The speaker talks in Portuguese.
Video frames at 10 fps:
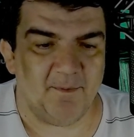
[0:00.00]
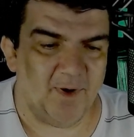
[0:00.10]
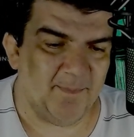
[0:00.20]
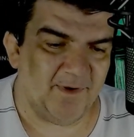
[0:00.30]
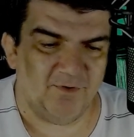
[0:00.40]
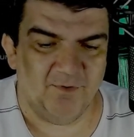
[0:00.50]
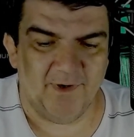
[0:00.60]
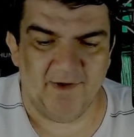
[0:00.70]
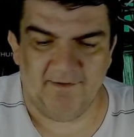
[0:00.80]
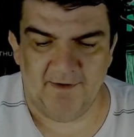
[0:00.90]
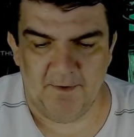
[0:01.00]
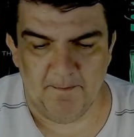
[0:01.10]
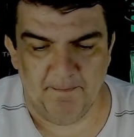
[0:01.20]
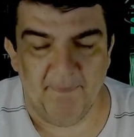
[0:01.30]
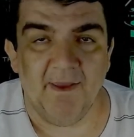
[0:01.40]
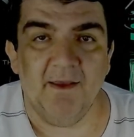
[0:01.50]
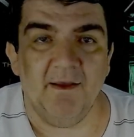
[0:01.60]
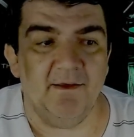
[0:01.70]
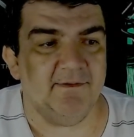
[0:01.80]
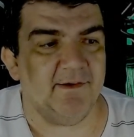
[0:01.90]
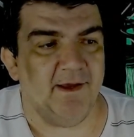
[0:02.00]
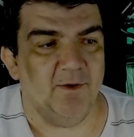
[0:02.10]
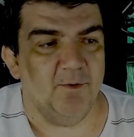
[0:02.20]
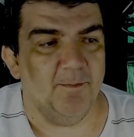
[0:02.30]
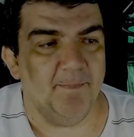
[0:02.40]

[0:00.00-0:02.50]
A bola passou no cantinho e saiu.